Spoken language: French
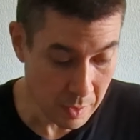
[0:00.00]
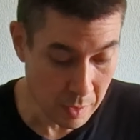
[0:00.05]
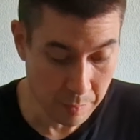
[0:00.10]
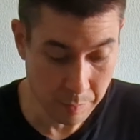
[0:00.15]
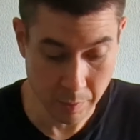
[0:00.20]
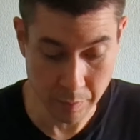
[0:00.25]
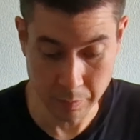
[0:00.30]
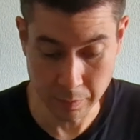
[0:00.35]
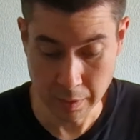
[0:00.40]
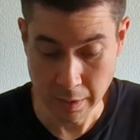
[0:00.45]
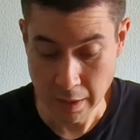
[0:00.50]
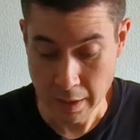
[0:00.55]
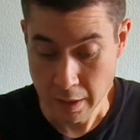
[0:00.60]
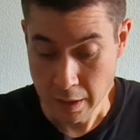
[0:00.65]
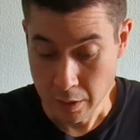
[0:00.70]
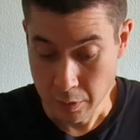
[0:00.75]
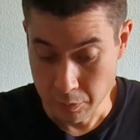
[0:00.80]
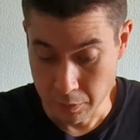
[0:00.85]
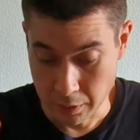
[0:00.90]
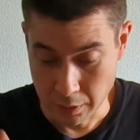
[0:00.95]
Mais
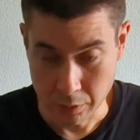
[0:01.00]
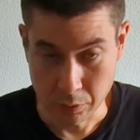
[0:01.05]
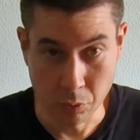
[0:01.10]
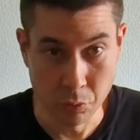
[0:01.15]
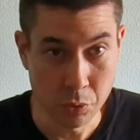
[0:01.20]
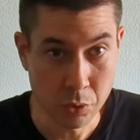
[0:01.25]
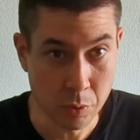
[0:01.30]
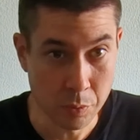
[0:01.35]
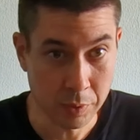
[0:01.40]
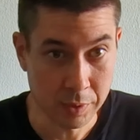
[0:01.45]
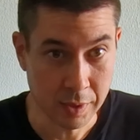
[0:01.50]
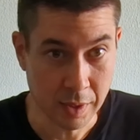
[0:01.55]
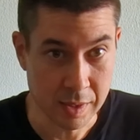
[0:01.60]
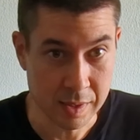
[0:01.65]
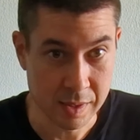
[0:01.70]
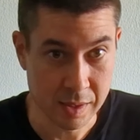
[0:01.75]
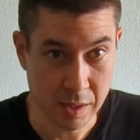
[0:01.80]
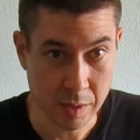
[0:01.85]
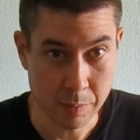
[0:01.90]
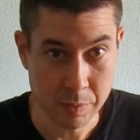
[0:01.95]
voilà, quand vous commandez un
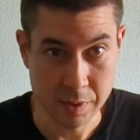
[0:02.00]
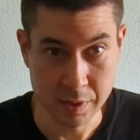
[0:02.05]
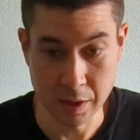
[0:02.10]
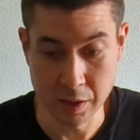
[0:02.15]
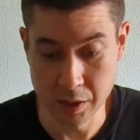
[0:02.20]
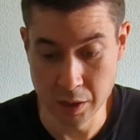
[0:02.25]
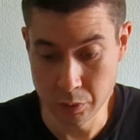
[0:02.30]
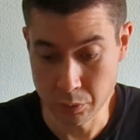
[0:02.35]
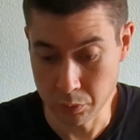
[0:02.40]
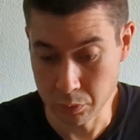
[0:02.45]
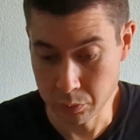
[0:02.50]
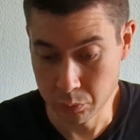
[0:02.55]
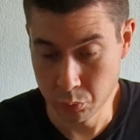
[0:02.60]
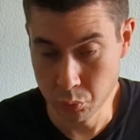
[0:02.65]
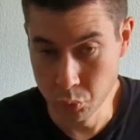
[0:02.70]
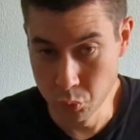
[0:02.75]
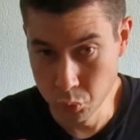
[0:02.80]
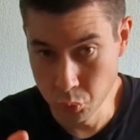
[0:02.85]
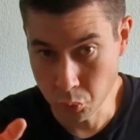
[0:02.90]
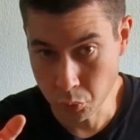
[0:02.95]
sabre, sachez que
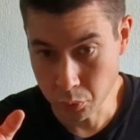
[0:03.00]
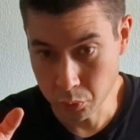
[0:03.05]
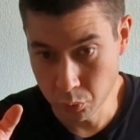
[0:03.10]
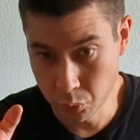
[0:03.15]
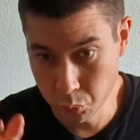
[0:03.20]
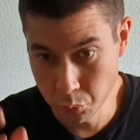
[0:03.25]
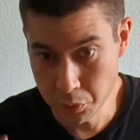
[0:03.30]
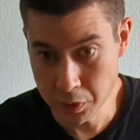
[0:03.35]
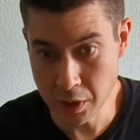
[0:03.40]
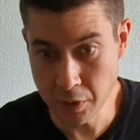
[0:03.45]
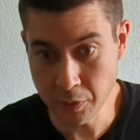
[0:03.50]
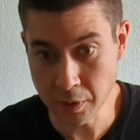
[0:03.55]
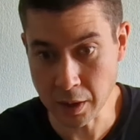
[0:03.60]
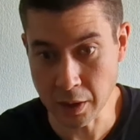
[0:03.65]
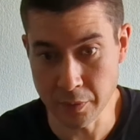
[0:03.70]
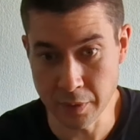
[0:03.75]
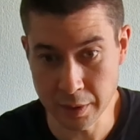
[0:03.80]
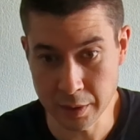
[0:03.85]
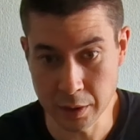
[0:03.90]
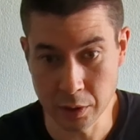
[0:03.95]
toujours tout est livré
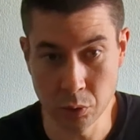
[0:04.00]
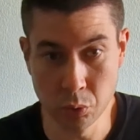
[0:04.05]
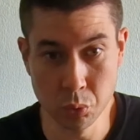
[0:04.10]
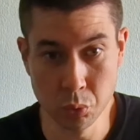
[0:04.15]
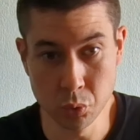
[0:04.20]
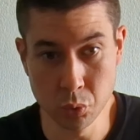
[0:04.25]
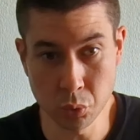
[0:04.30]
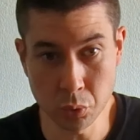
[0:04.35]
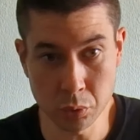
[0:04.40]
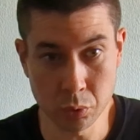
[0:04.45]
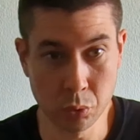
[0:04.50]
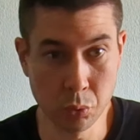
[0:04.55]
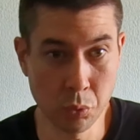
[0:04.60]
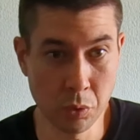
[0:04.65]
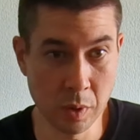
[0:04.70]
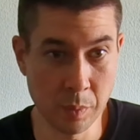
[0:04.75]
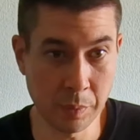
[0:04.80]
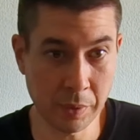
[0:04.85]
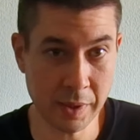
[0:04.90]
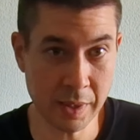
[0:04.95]
avec, toujours tout
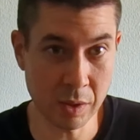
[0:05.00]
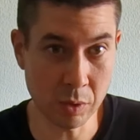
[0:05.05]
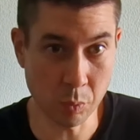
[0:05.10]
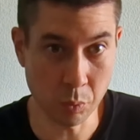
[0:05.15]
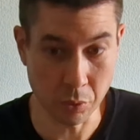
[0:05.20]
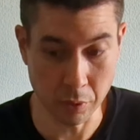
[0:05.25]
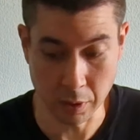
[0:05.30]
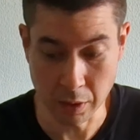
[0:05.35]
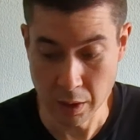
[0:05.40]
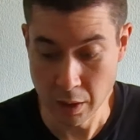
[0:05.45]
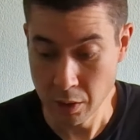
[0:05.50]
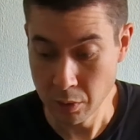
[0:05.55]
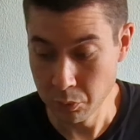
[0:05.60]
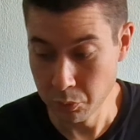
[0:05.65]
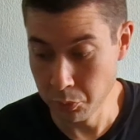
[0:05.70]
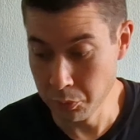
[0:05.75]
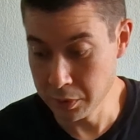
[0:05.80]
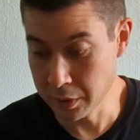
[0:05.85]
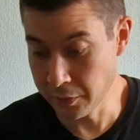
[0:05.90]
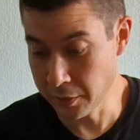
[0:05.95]
est prêt à l'emploi.
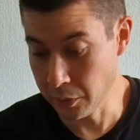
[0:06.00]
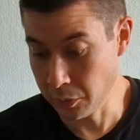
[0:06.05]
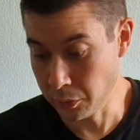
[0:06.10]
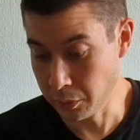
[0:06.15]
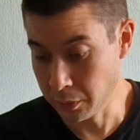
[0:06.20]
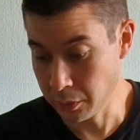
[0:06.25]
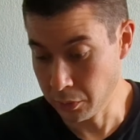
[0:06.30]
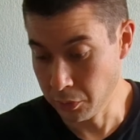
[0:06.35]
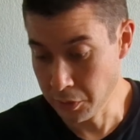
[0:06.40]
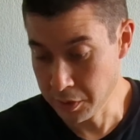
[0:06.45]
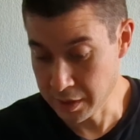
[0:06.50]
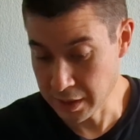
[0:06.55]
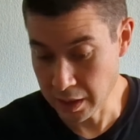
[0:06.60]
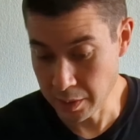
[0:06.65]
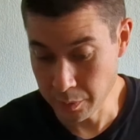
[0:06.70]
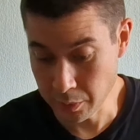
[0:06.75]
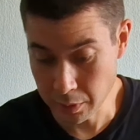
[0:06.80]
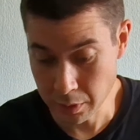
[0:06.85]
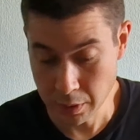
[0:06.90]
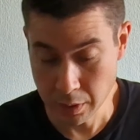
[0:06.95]
Vous avez donc le
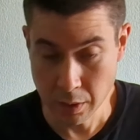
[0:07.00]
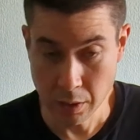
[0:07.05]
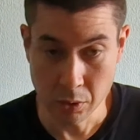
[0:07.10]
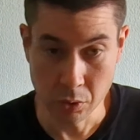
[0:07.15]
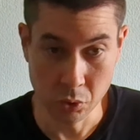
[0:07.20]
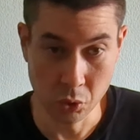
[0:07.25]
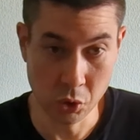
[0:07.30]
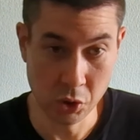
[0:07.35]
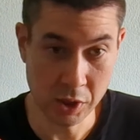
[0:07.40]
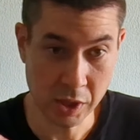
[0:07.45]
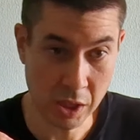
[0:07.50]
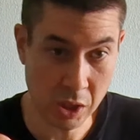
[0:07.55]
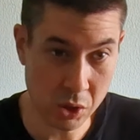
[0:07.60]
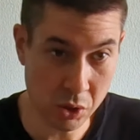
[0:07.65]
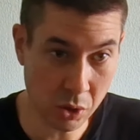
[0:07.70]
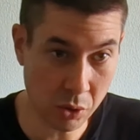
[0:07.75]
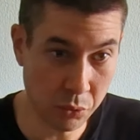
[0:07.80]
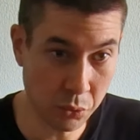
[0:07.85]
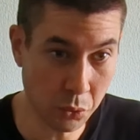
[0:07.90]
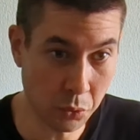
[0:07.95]
sabre, le
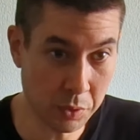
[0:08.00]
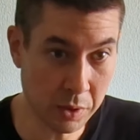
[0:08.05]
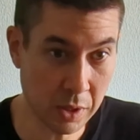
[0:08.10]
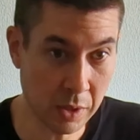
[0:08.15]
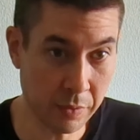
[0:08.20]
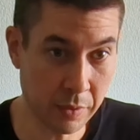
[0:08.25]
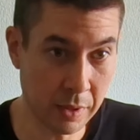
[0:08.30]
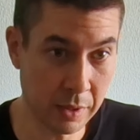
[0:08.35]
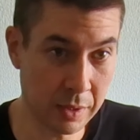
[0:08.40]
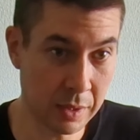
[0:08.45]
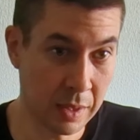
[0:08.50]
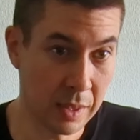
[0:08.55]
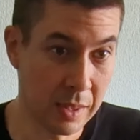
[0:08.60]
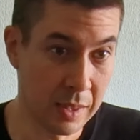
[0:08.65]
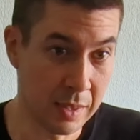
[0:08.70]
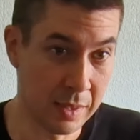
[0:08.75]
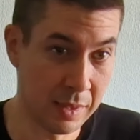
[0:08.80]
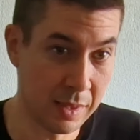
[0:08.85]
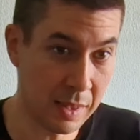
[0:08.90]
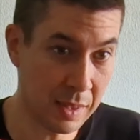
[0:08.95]
chargeur fourni avec,
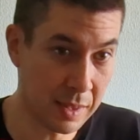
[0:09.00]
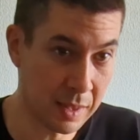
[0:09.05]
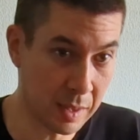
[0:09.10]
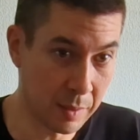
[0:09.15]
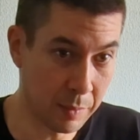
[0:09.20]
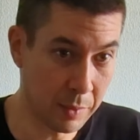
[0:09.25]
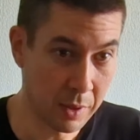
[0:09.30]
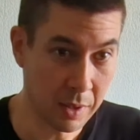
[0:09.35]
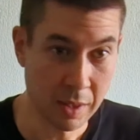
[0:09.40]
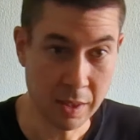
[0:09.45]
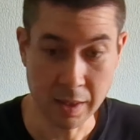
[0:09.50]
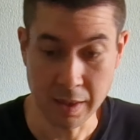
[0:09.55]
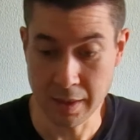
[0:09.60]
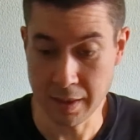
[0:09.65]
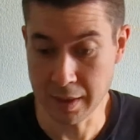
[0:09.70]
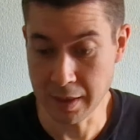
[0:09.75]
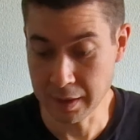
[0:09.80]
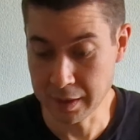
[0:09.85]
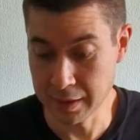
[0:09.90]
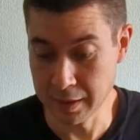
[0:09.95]
la lame,
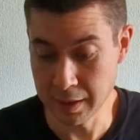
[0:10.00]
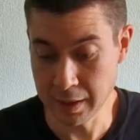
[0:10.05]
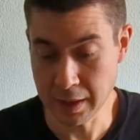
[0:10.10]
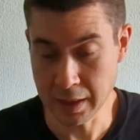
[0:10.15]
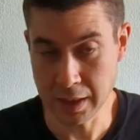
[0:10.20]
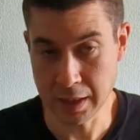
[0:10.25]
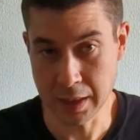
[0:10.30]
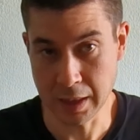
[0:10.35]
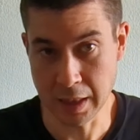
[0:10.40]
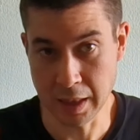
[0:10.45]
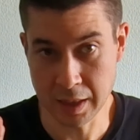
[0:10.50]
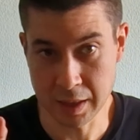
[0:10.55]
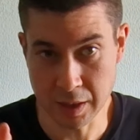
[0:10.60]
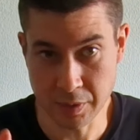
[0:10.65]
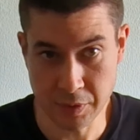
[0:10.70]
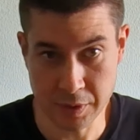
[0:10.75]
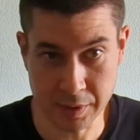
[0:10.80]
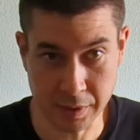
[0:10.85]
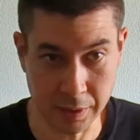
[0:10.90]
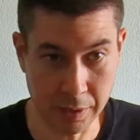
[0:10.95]
la clé avec la
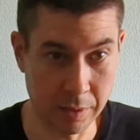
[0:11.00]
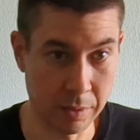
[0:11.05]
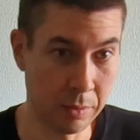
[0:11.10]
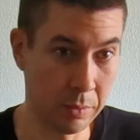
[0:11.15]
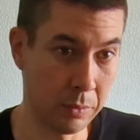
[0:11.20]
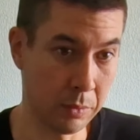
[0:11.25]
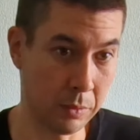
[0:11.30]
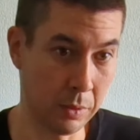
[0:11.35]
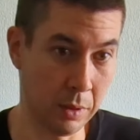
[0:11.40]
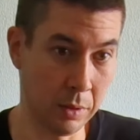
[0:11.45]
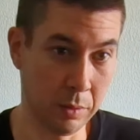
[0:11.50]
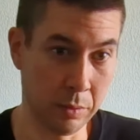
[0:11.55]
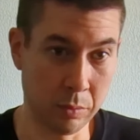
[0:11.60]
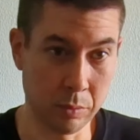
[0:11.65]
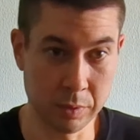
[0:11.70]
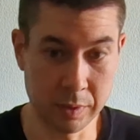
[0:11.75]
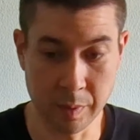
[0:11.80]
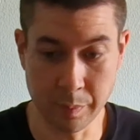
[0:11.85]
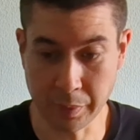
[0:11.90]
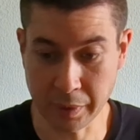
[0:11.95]
visserie. Donc voilà,
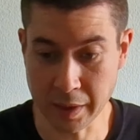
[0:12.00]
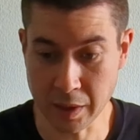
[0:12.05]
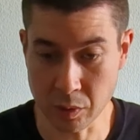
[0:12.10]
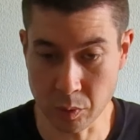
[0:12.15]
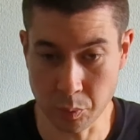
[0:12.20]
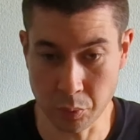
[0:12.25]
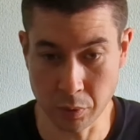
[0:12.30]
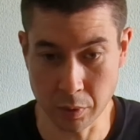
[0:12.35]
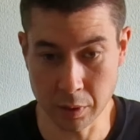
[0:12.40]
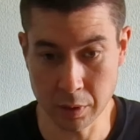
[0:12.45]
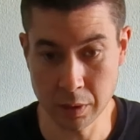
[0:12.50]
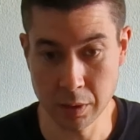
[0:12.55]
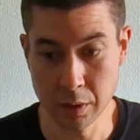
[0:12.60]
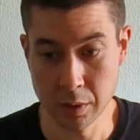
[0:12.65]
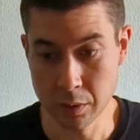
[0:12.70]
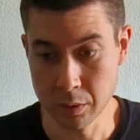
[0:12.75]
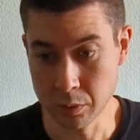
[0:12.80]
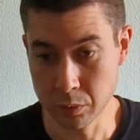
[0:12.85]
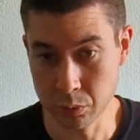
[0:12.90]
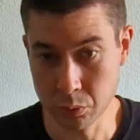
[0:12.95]
c'est prêt à l'emploi,
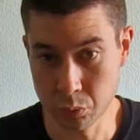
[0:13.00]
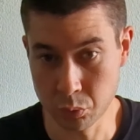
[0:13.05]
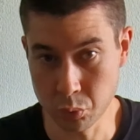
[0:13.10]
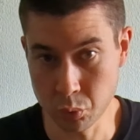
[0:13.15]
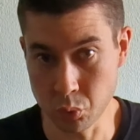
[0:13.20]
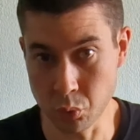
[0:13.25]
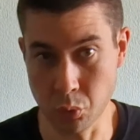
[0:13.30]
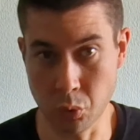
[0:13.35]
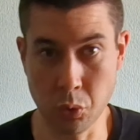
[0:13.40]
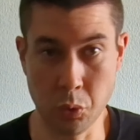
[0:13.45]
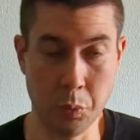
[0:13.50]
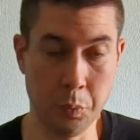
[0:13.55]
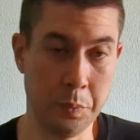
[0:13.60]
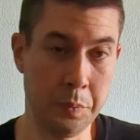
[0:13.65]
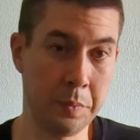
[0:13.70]
toujours.